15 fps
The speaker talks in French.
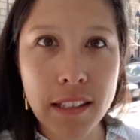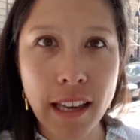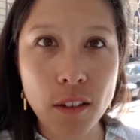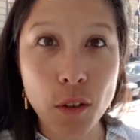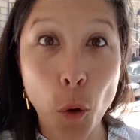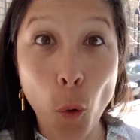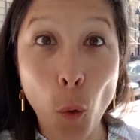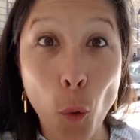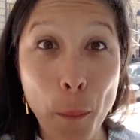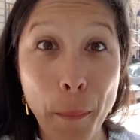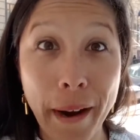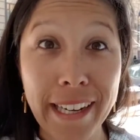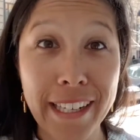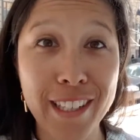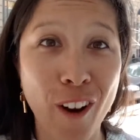Euh, oh my
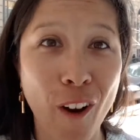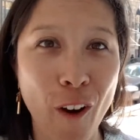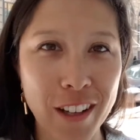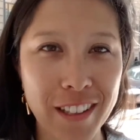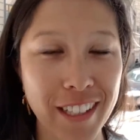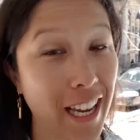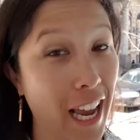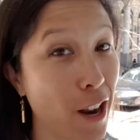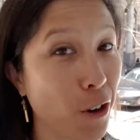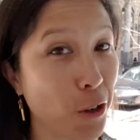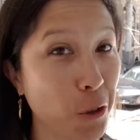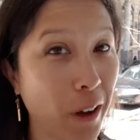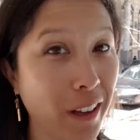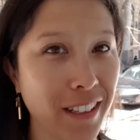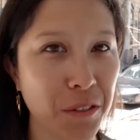god. Alors
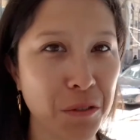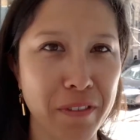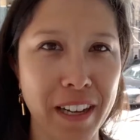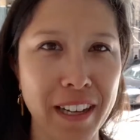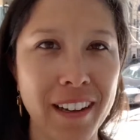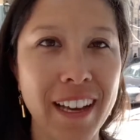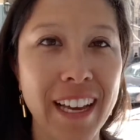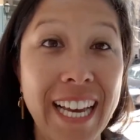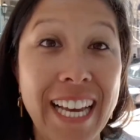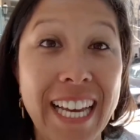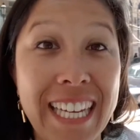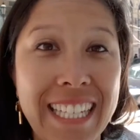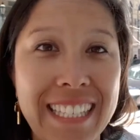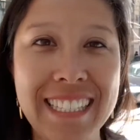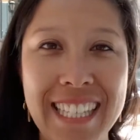j'aurai des nouvelles
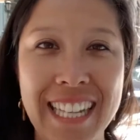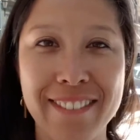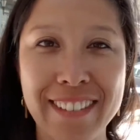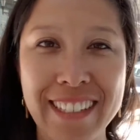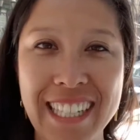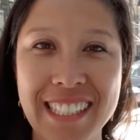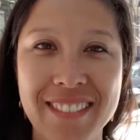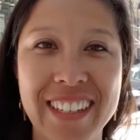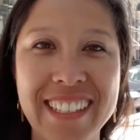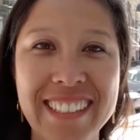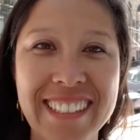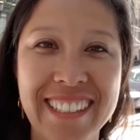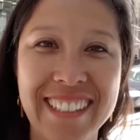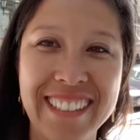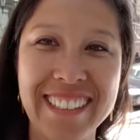d'ici la fin de la semaine.